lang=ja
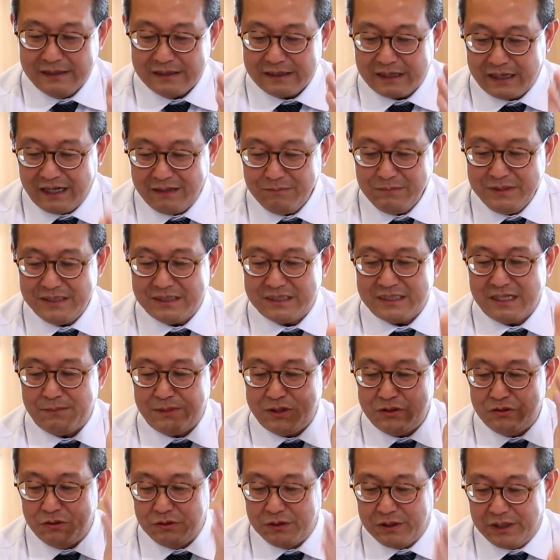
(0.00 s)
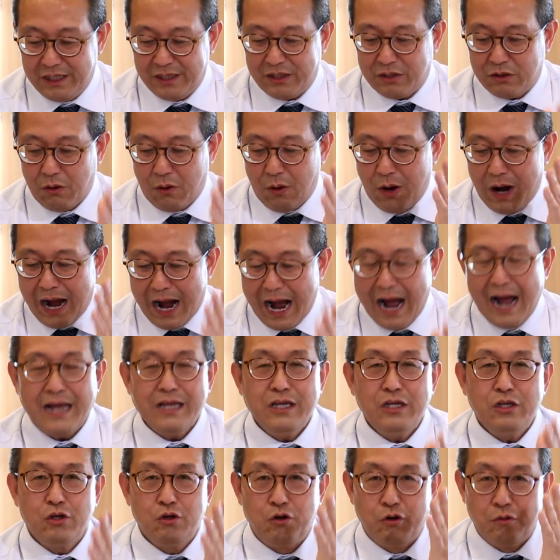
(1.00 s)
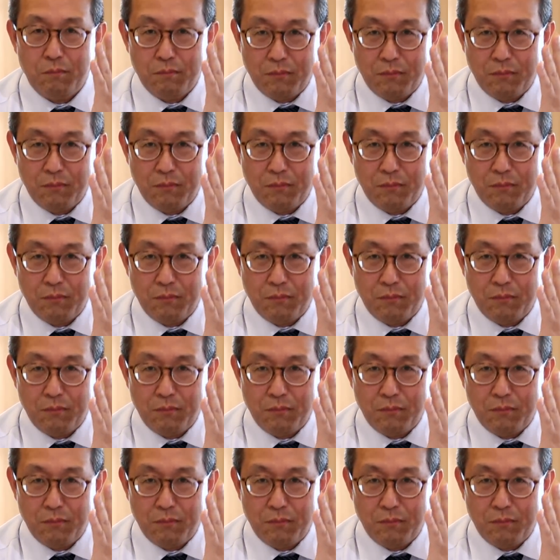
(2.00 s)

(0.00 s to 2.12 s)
神様の義と愛を